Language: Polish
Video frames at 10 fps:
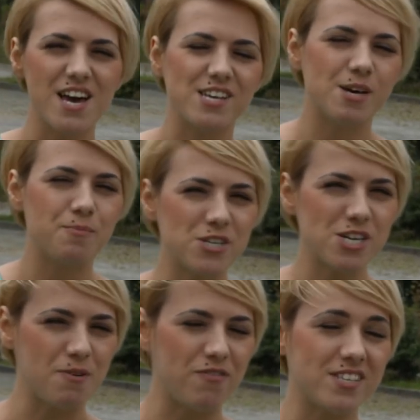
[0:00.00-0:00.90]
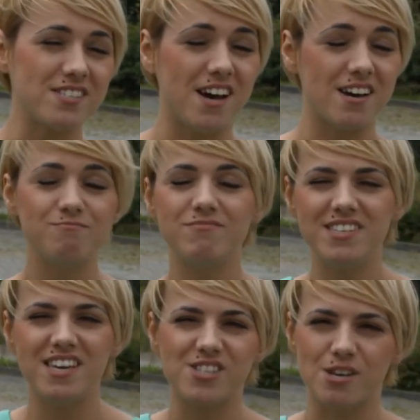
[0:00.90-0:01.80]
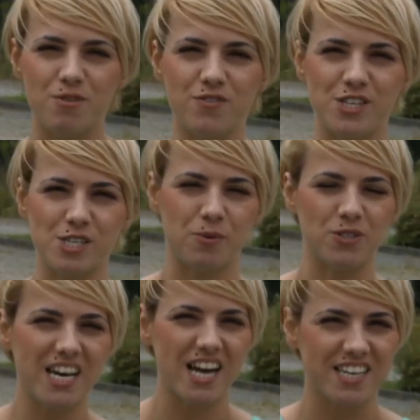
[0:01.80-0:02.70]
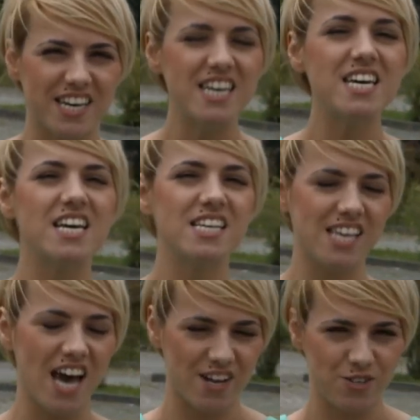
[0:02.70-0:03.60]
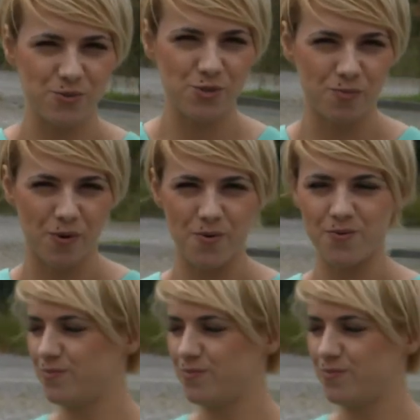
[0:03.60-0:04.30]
Zapraszamy Was na niesamowite spotkanie z Anią Ciupą.